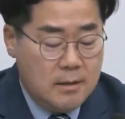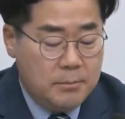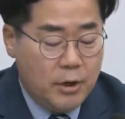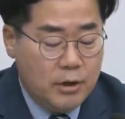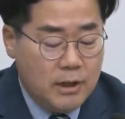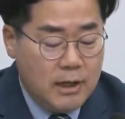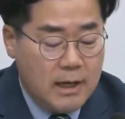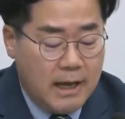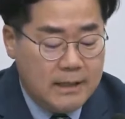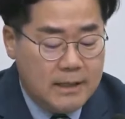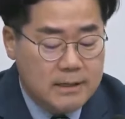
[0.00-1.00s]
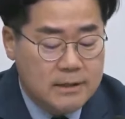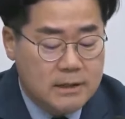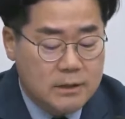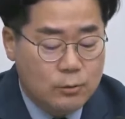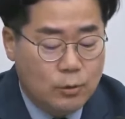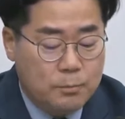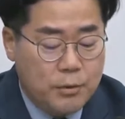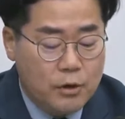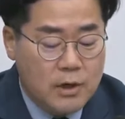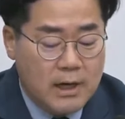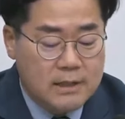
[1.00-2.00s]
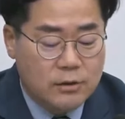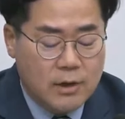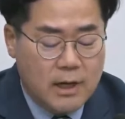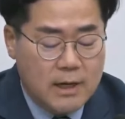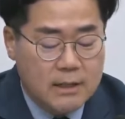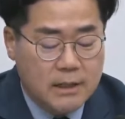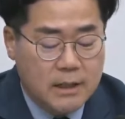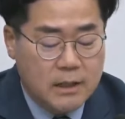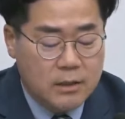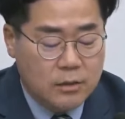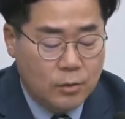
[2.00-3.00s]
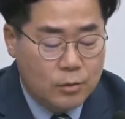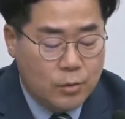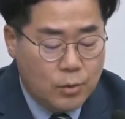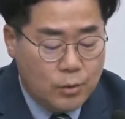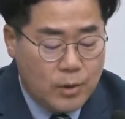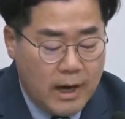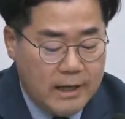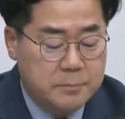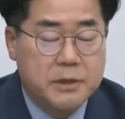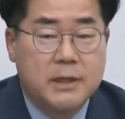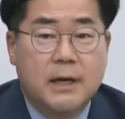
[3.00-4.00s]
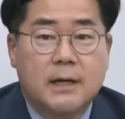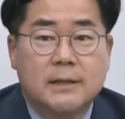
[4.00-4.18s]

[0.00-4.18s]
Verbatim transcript: 별일 아니라는 식으로 평가절하할 일이 결코 아닙니다.